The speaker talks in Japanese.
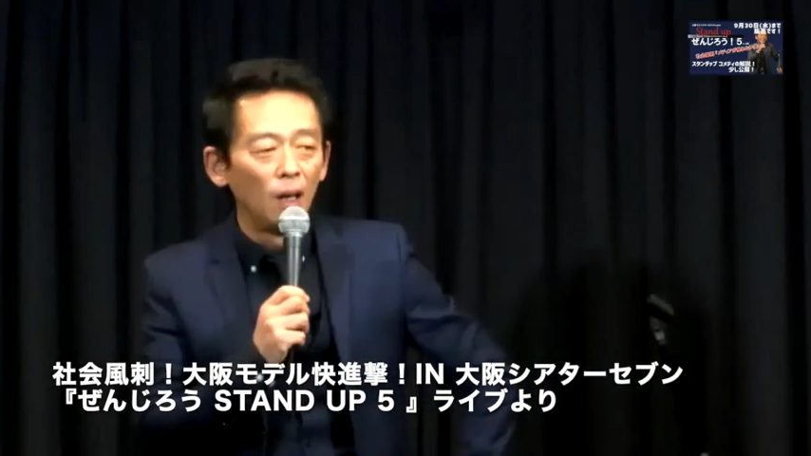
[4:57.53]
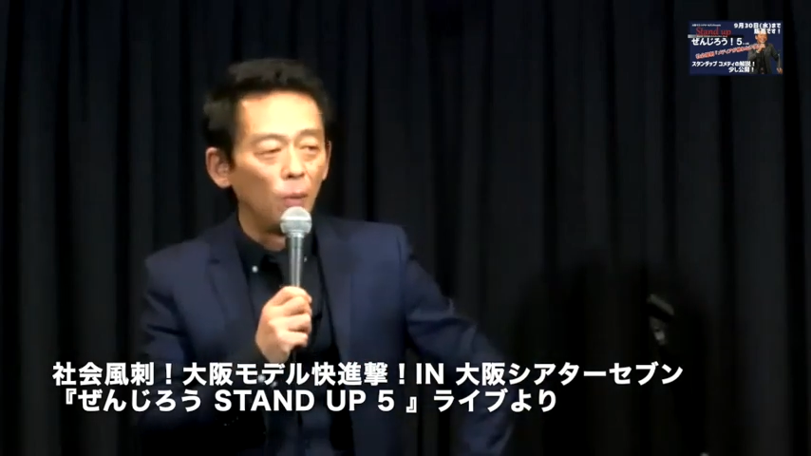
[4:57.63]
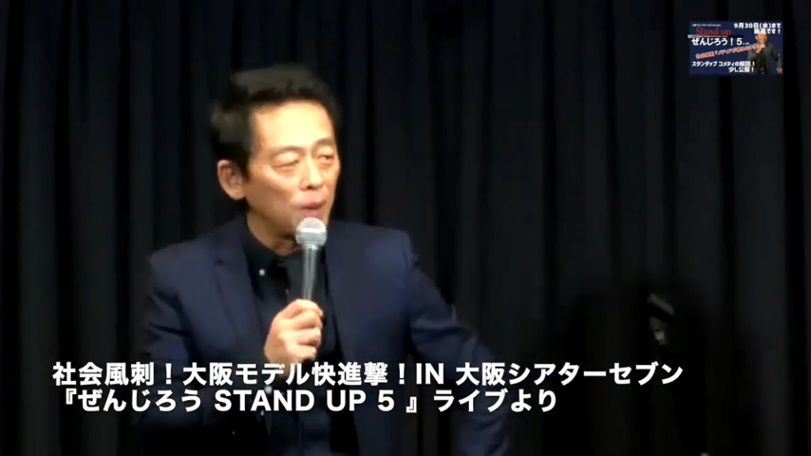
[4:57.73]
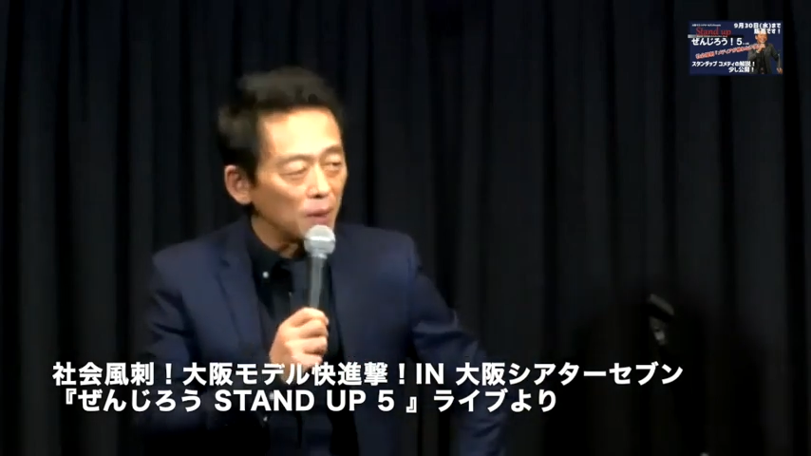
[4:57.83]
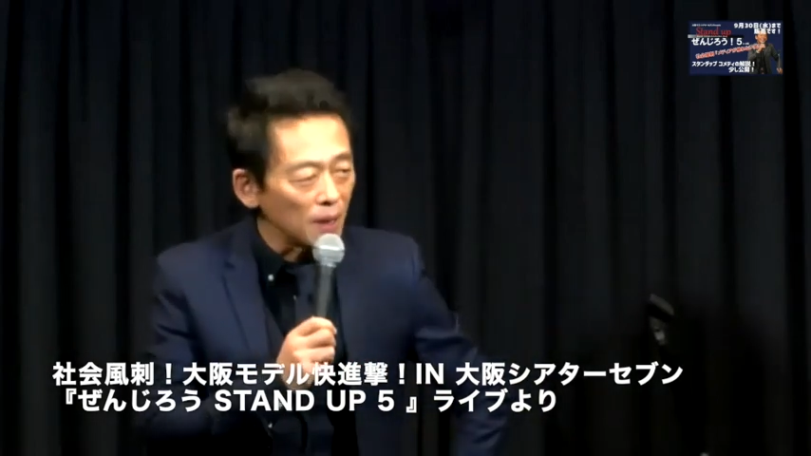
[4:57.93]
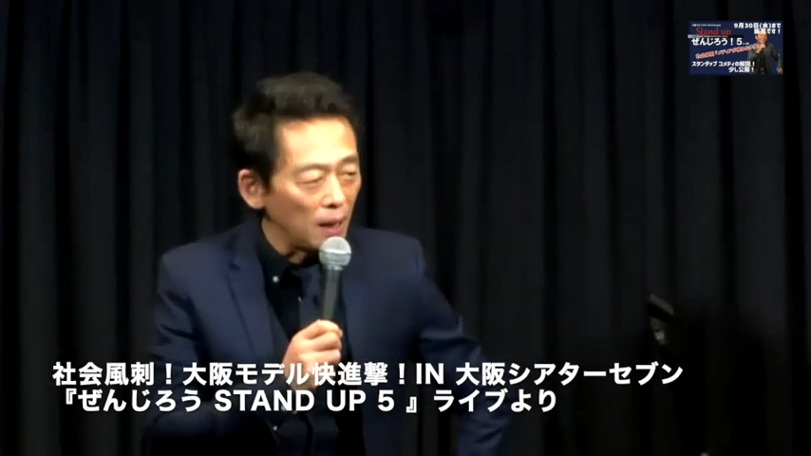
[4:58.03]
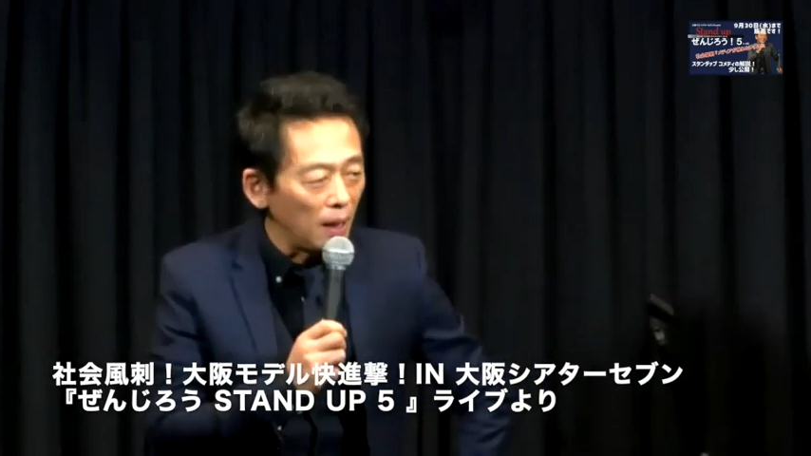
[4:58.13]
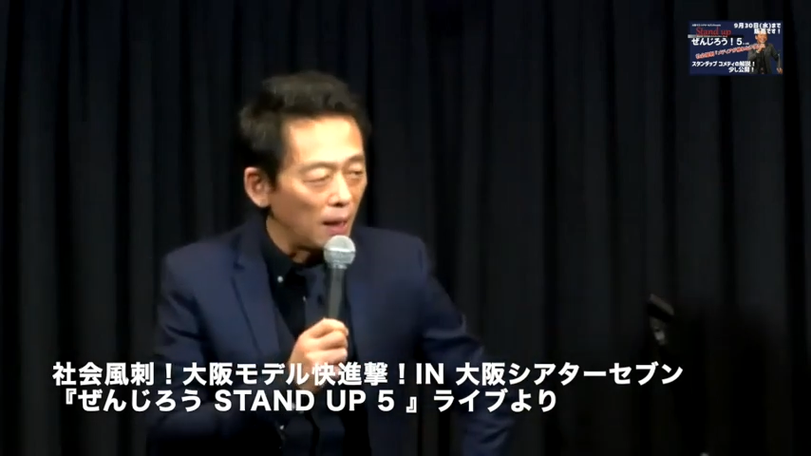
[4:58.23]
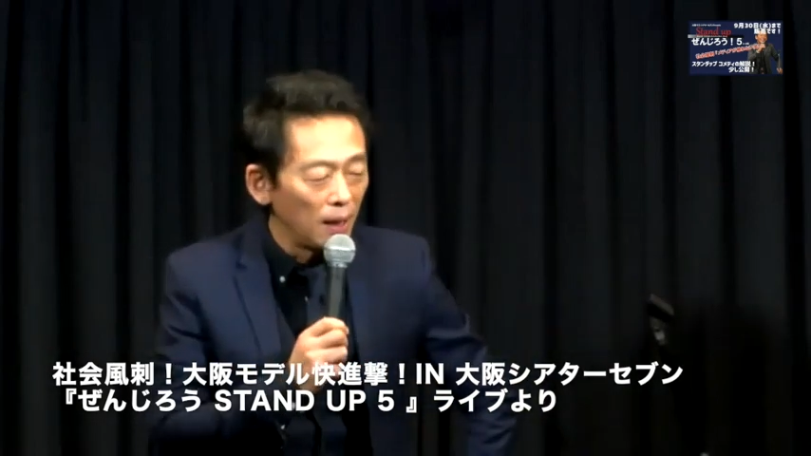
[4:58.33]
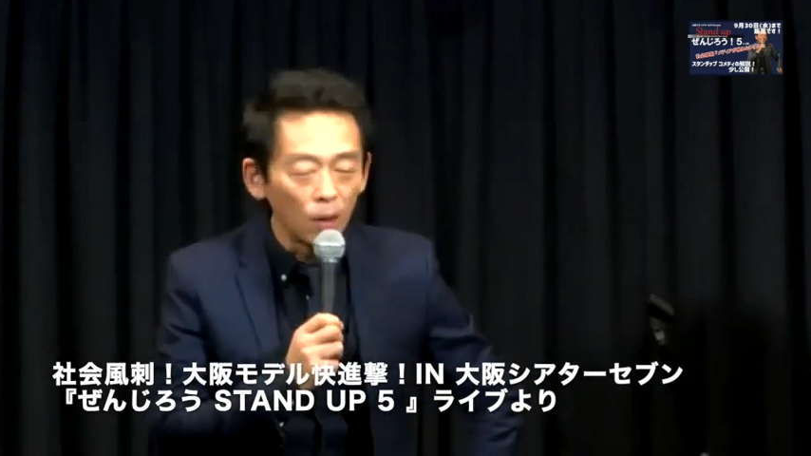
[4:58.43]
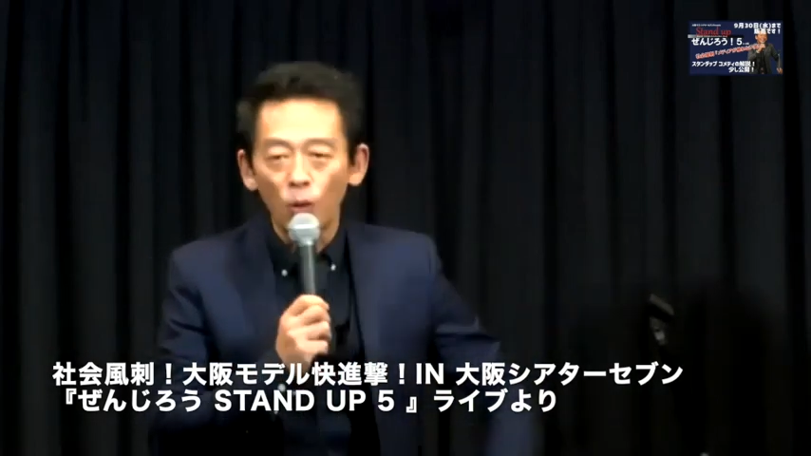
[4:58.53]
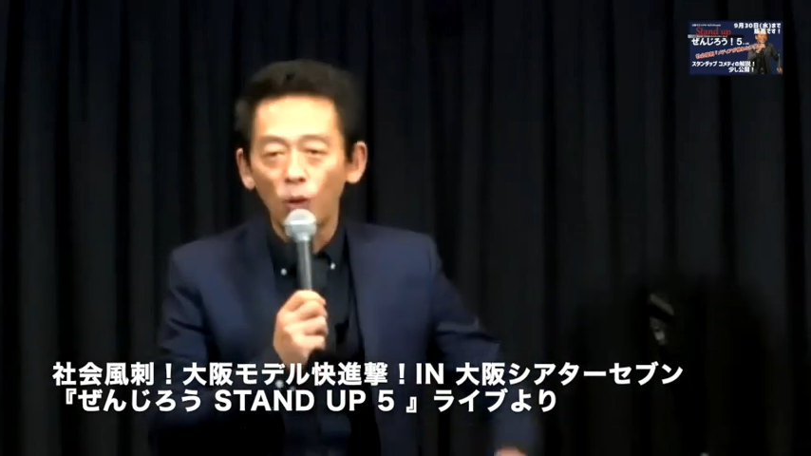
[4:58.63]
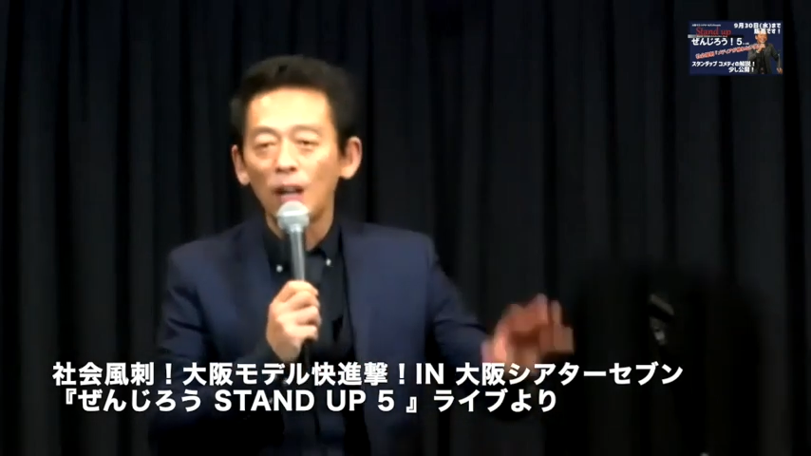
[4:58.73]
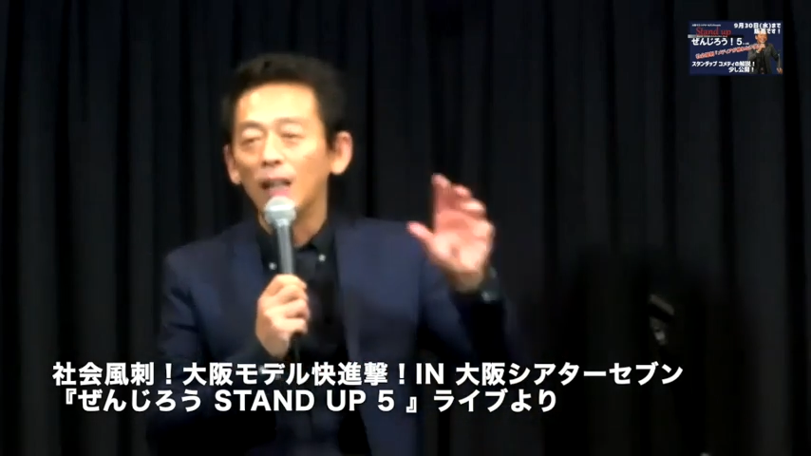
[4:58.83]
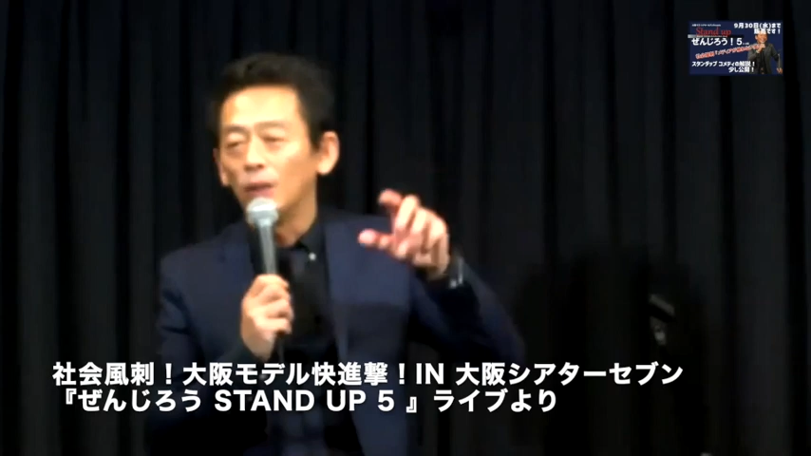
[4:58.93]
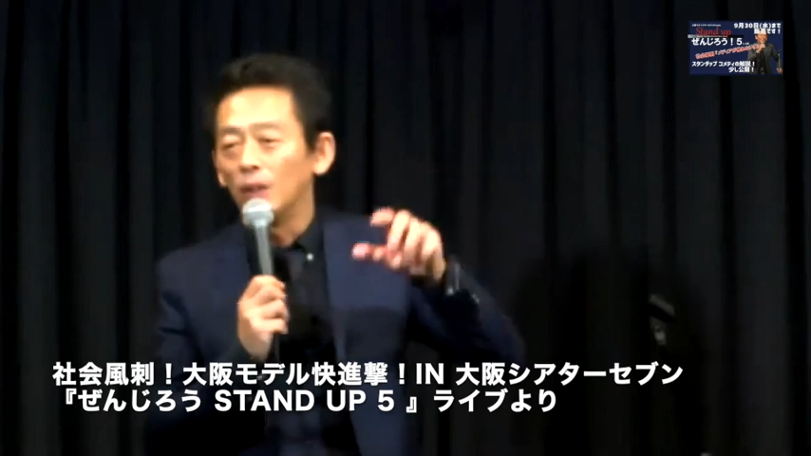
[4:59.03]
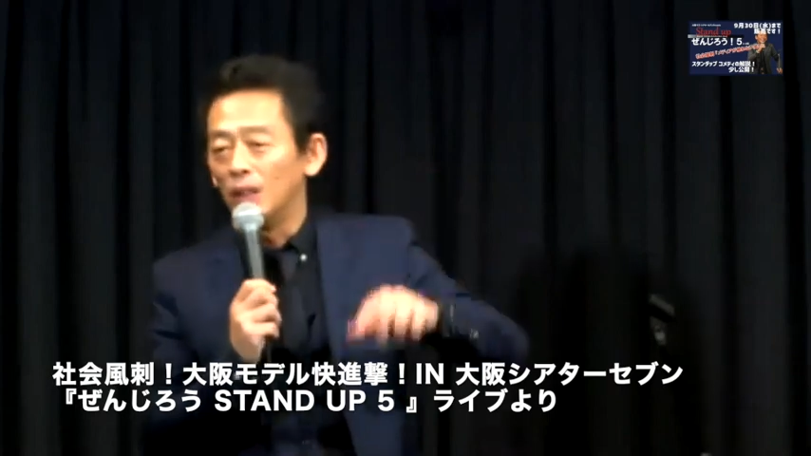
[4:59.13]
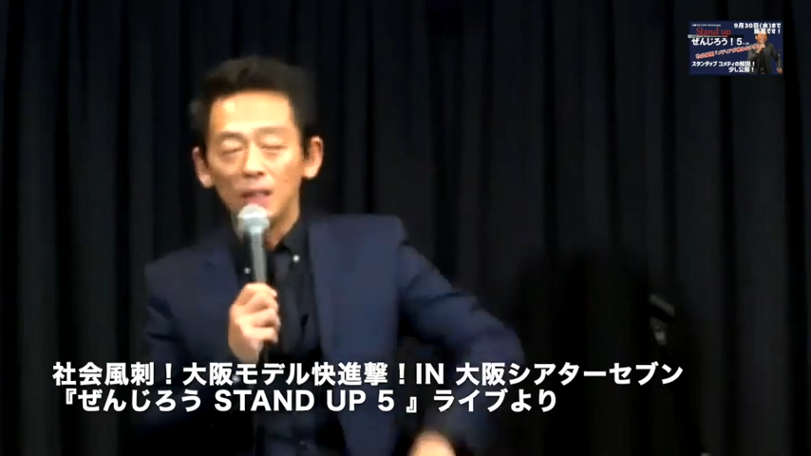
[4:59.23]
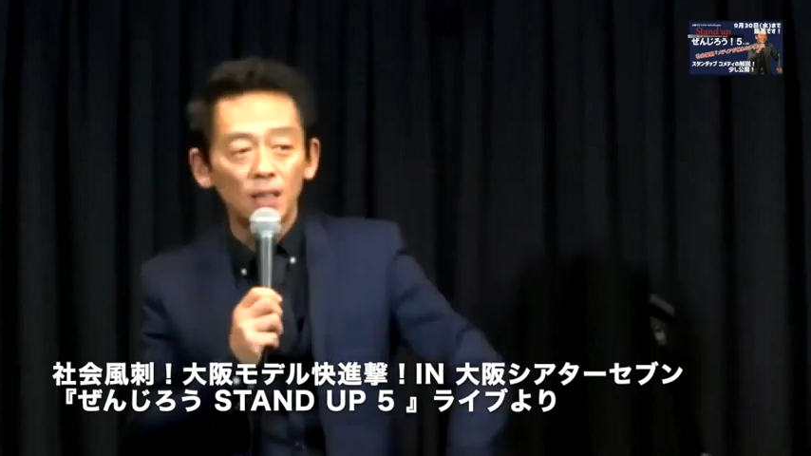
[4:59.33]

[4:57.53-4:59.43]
覚えてますかねコロナ禍の時に